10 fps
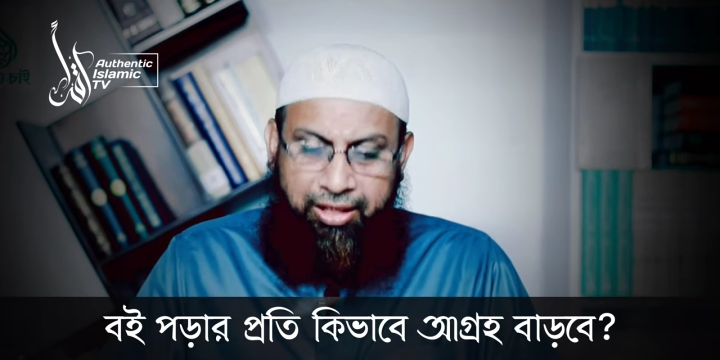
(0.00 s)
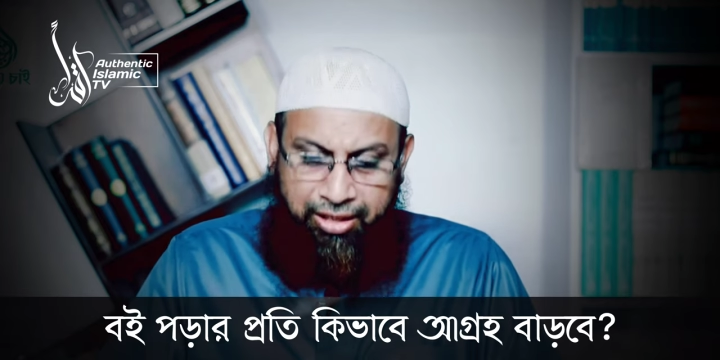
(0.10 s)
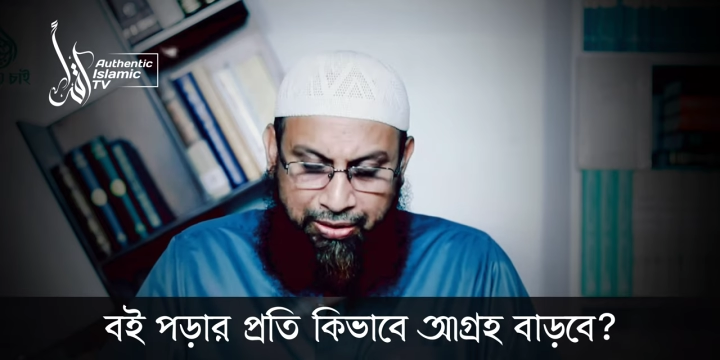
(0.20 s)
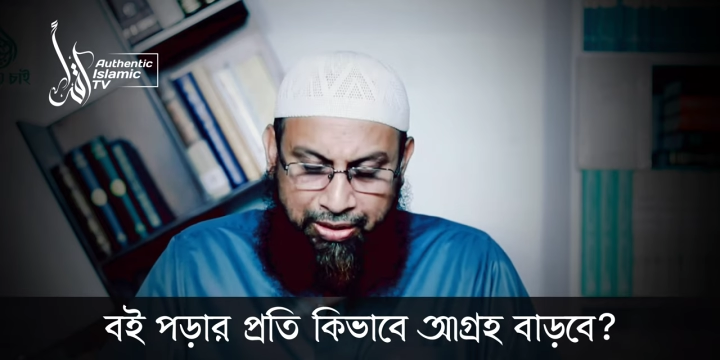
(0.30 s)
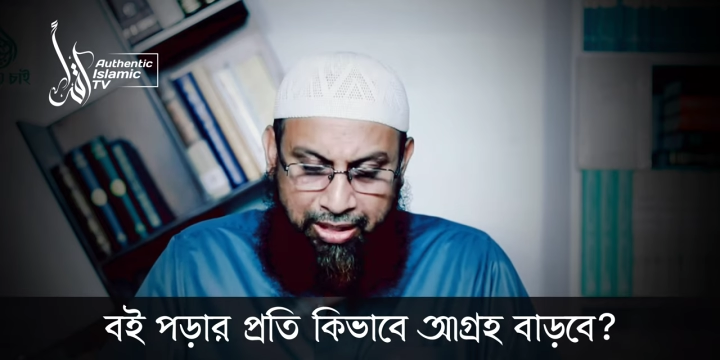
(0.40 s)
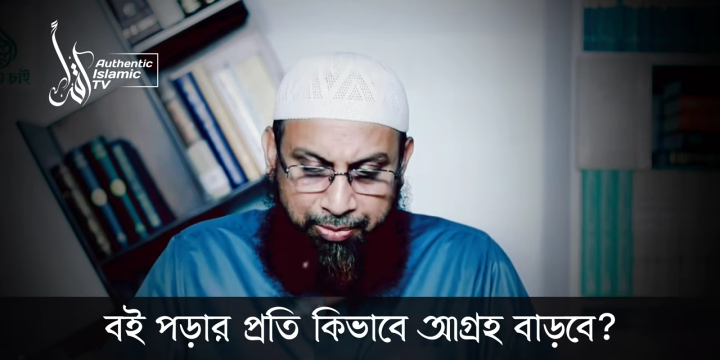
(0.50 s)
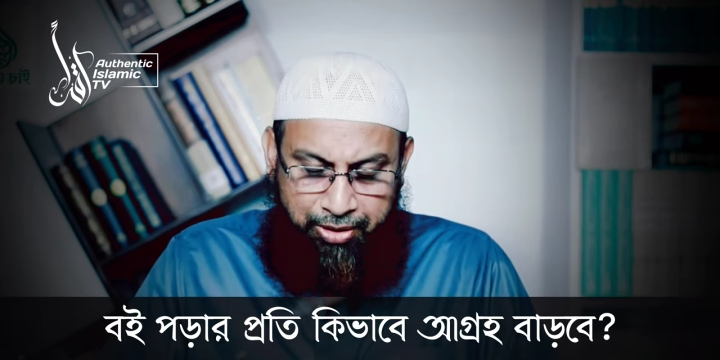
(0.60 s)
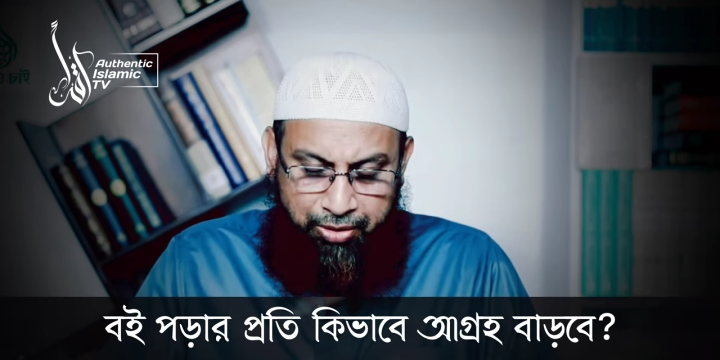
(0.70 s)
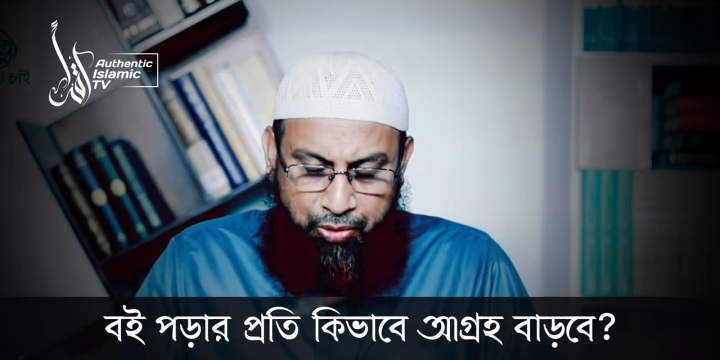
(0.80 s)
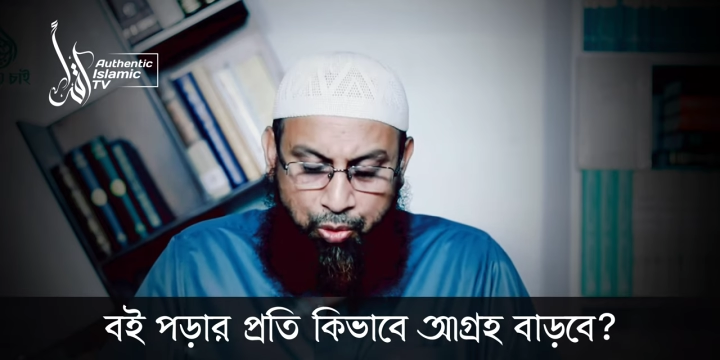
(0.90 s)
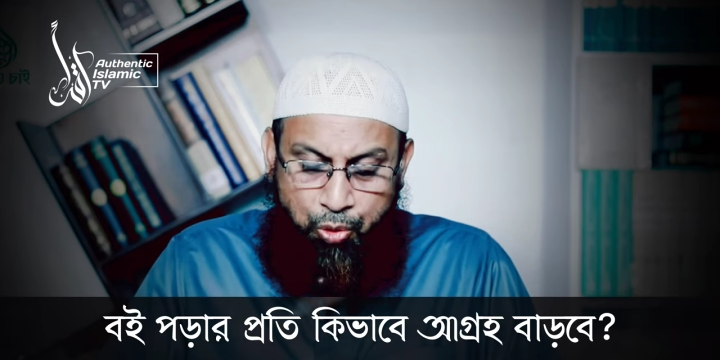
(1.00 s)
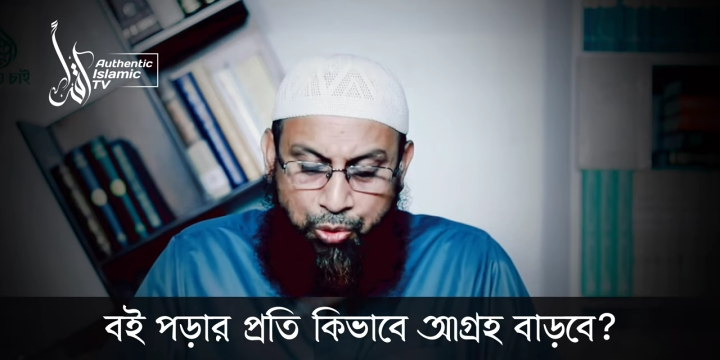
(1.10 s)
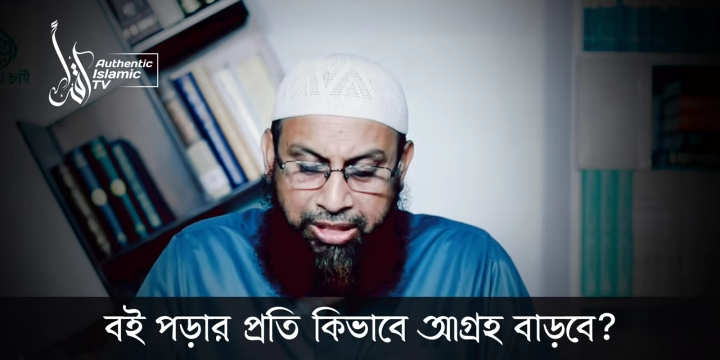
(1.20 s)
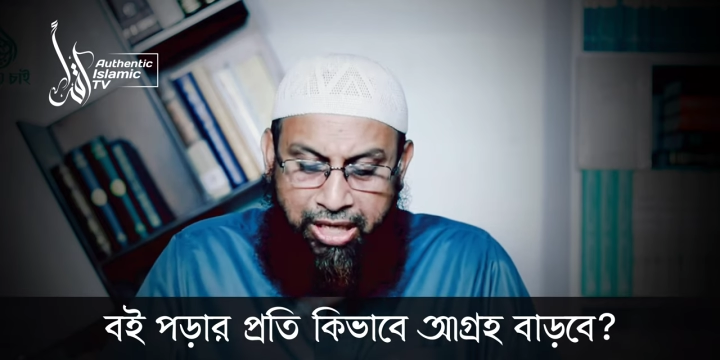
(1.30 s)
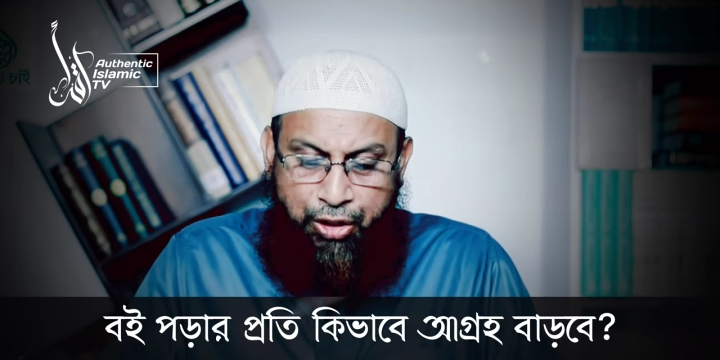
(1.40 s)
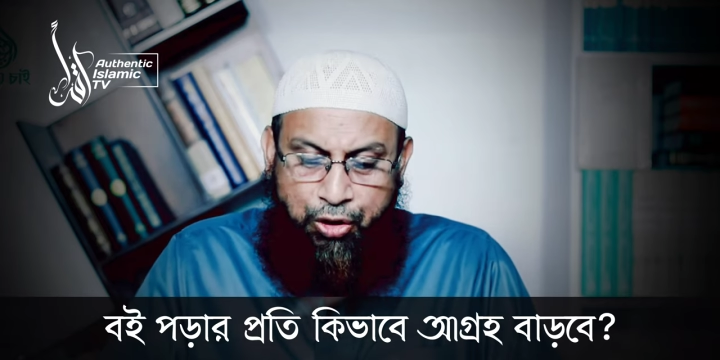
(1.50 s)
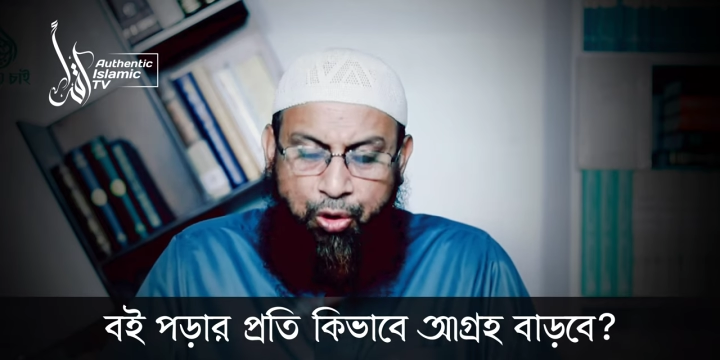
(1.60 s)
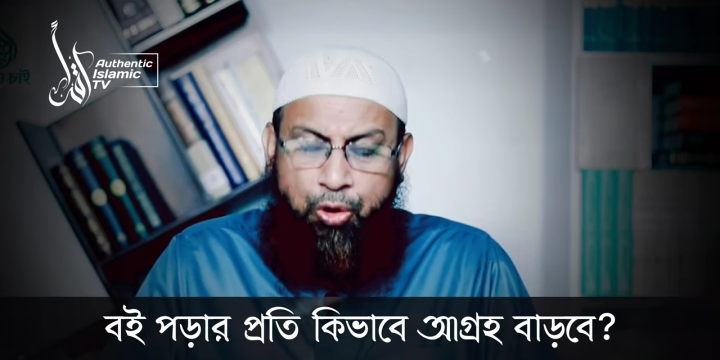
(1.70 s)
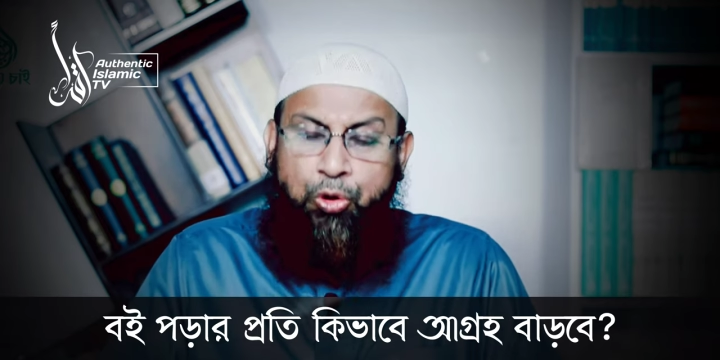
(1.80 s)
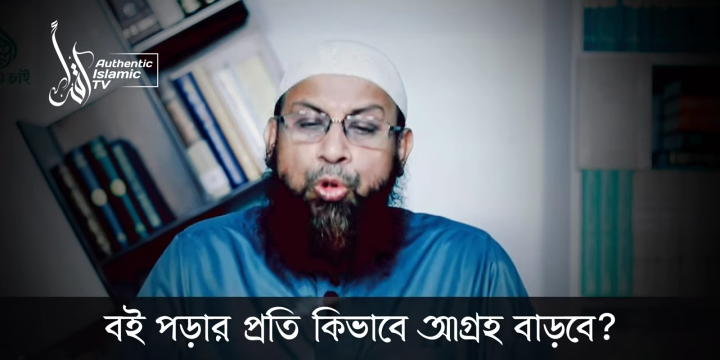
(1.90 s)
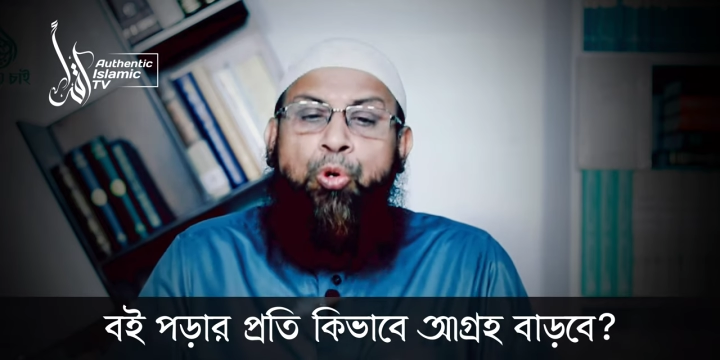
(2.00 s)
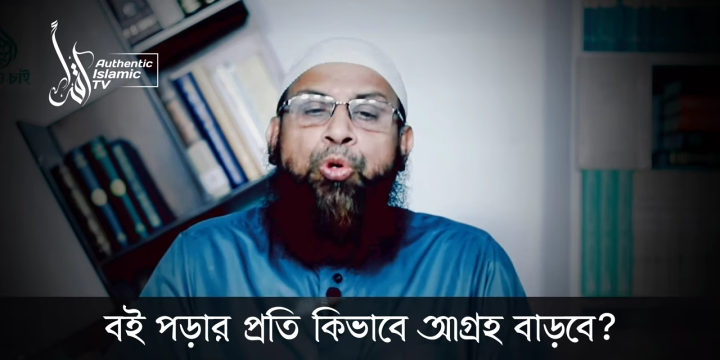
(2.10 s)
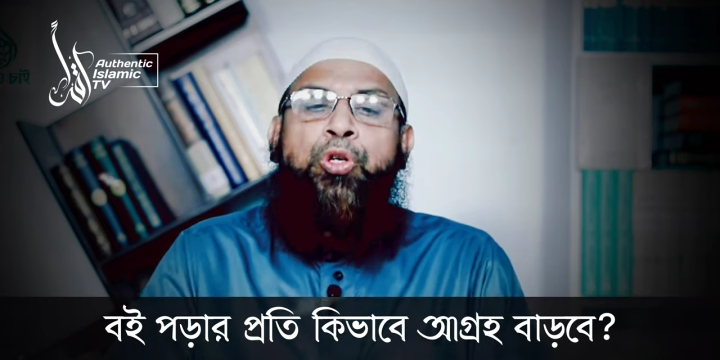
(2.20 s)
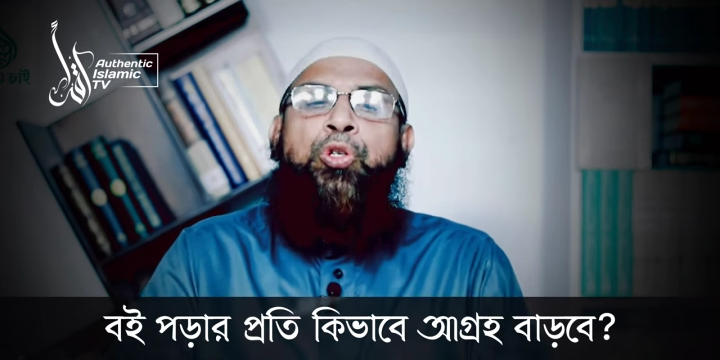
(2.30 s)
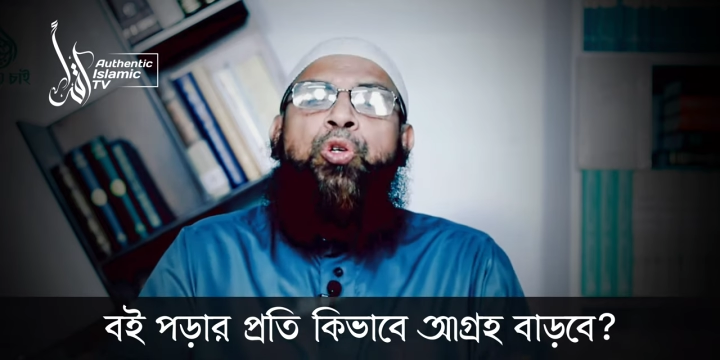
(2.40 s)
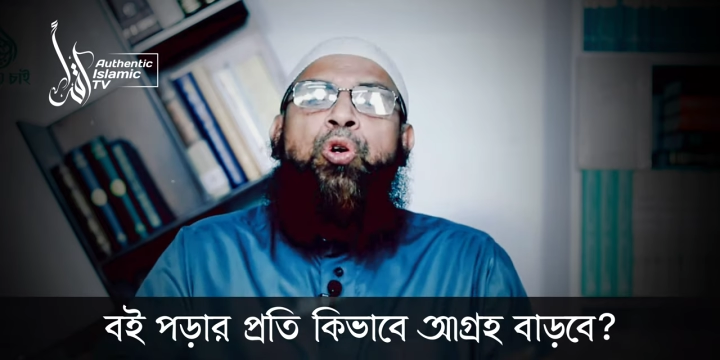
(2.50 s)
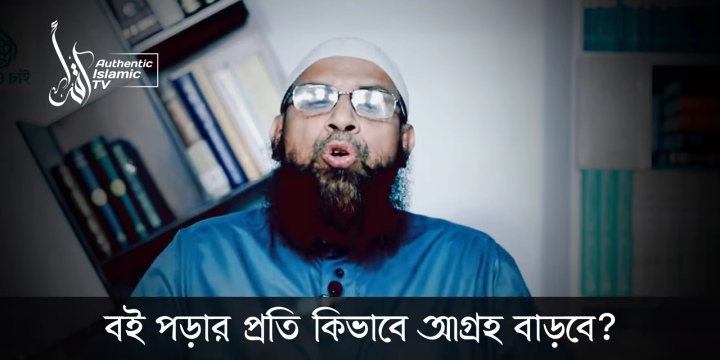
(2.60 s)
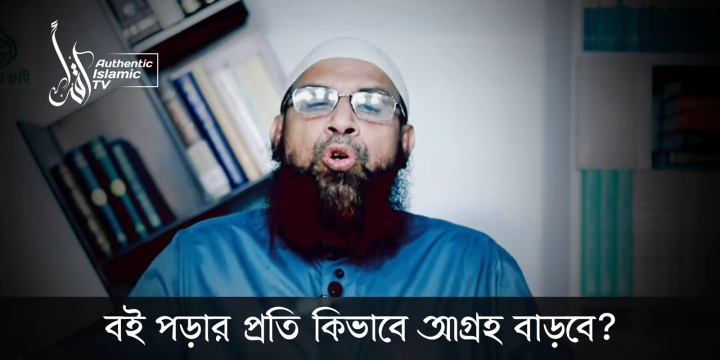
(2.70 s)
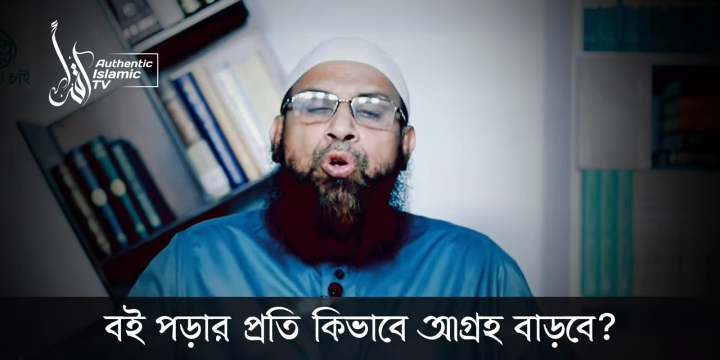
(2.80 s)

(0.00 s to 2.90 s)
ইসলামের খুঁটিনাটি সহ জরুরি সব